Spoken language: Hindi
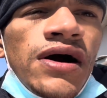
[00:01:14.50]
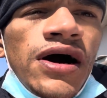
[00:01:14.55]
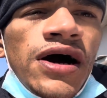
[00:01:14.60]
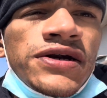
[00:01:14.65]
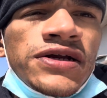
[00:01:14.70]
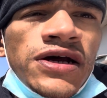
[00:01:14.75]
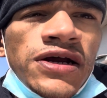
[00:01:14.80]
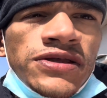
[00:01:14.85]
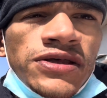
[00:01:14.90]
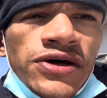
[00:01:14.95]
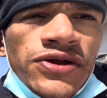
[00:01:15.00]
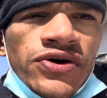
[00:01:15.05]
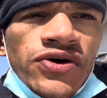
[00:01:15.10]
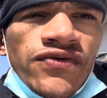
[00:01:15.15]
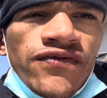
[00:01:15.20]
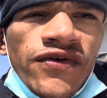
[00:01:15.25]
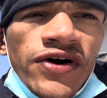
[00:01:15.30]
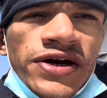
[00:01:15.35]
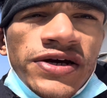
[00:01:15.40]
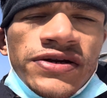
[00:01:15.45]
18 तारीख को
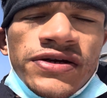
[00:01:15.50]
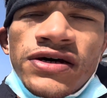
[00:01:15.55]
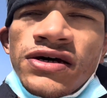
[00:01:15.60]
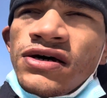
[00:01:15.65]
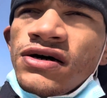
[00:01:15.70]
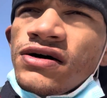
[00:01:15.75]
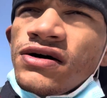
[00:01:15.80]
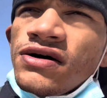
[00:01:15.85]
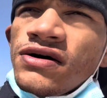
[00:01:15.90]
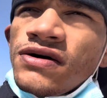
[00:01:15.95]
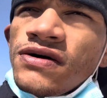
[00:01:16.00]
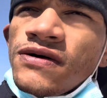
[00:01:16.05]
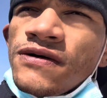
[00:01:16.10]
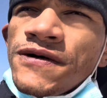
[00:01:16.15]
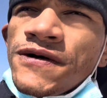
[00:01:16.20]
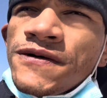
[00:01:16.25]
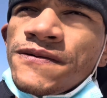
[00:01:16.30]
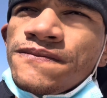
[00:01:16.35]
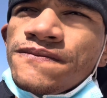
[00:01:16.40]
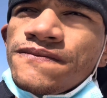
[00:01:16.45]
फाइट
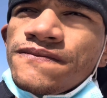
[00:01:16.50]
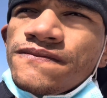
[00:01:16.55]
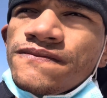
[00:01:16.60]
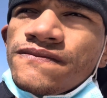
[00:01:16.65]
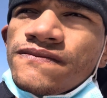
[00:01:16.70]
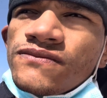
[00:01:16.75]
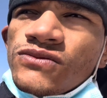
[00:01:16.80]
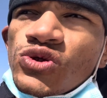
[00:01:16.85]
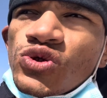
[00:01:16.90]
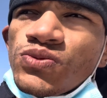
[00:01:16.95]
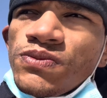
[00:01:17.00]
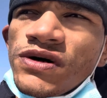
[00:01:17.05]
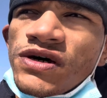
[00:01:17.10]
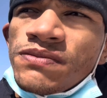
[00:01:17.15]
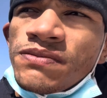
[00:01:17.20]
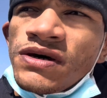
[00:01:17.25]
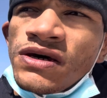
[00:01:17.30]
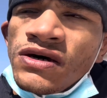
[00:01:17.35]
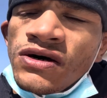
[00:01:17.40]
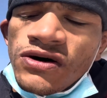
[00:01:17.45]
है दुबई
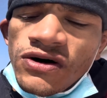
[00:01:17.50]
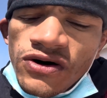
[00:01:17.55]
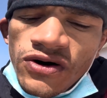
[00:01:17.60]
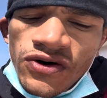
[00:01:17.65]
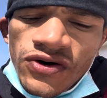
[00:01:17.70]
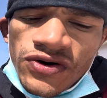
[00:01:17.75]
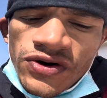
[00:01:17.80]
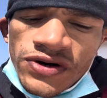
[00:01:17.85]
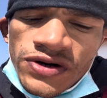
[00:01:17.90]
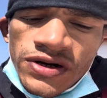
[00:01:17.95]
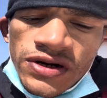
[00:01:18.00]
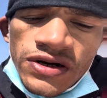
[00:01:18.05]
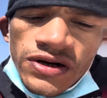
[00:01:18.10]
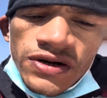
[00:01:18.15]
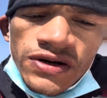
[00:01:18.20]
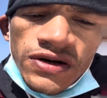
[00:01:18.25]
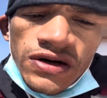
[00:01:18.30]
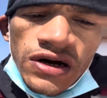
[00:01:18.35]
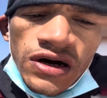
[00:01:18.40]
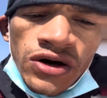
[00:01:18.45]
में और
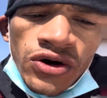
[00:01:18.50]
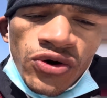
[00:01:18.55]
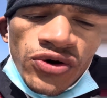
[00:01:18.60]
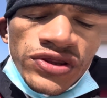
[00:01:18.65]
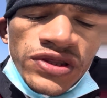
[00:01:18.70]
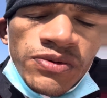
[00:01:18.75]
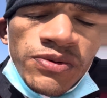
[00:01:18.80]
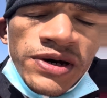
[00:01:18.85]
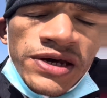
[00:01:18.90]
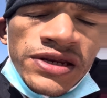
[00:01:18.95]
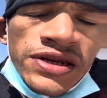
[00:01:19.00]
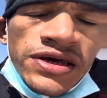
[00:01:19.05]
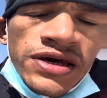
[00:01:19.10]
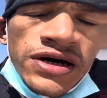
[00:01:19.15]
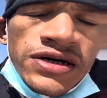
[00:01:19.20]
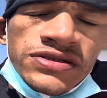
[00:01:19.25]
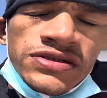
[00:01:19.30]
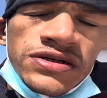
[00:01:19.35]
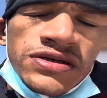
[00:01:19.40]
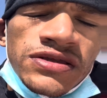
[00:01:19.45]
अगर कोई दुबई नहीं
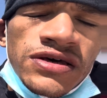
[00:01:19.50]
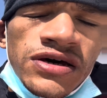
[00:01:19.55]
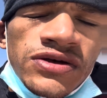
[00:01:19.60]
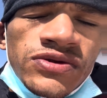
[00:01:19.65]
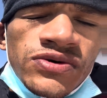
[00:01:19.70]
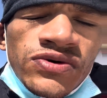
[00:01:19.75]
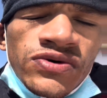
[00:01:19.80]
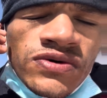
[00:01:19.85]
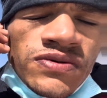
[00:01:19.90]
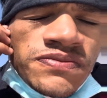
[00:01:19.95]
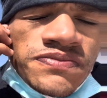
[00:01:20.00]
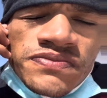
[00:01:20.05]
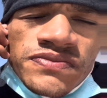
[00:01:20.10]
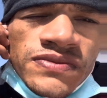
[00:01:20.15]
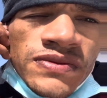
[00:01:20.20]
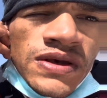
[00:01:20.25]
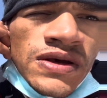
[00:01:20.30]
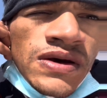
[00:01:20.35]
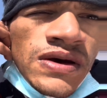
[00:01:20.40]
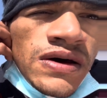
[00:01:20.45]
आ सकता है तो
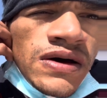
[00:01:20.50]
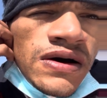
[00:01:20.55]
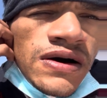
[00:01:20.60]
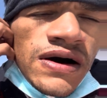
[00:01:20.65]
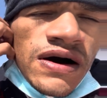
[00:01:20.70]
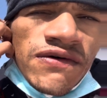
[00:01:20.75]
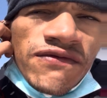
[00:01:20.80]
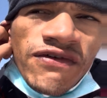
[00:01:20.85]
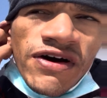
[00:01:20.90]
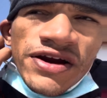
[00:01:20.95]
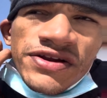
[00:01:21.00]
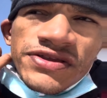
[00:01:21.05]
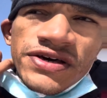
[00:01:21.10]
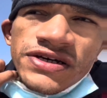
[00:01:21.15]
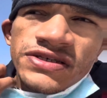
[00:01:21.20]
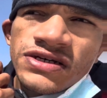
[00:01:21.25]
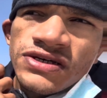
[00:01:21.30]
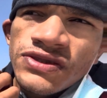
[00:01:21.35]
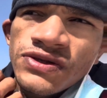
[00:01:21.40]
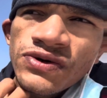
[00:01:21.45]
आप फाइट देख
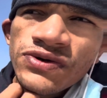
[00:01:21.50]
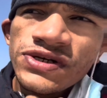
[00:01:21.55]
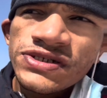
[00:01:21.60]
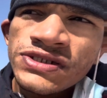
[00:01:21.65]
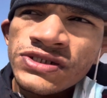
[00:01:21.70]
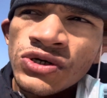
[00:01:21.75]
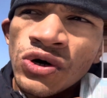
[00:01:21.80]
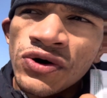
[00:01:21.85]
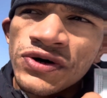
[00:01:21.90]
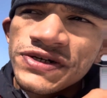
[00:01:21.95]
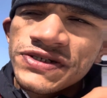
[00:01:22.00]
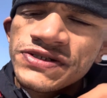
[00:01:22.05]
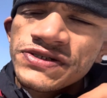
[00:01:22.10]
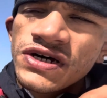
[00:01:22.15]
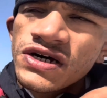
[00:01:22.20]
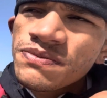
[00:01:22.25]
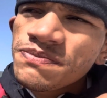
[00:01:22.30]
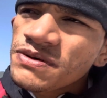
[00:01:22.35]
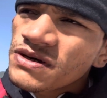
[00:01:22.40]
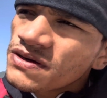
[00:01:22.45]
सकते हो डिज्नी हॉट
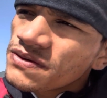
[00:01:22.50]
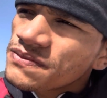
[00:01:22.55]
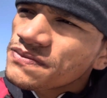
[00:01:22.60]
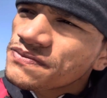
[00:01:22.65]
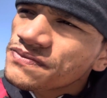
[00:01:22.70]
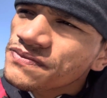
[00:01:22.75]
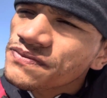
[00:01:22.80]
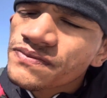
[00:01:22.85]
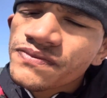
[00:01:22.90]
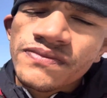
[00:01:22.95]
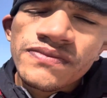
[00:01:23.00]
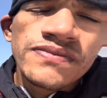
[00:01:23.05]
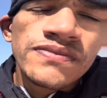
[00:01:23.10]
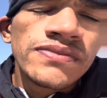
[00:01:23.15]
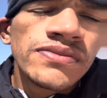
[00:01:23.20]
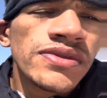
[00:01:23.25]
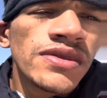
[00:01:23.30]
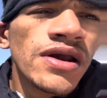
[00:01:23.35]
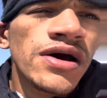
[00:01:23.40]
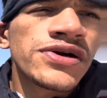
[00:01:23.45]
स्टार पे
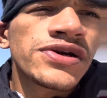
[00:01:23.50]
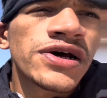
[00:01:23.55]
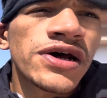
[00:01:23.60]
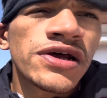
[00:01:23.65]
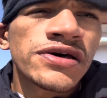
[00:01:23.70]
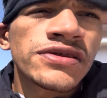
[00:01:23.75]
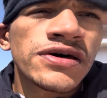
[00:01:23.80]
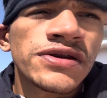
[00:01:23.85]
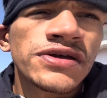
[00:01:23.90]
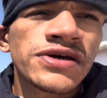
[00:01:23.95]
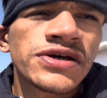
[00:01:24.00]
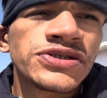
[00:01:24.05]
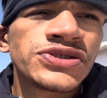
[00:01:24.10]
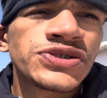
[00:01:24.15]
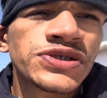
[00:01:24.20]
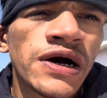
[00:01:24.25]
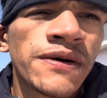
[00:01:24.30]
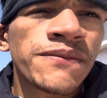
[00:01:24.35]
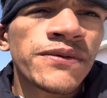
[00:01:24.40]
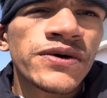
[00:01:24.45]
अठारह तारीख की
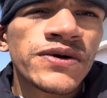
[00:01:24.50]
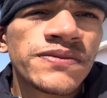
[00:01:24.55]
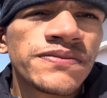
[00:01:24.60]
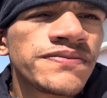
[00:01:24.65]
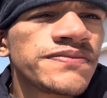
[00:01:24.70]
शाम को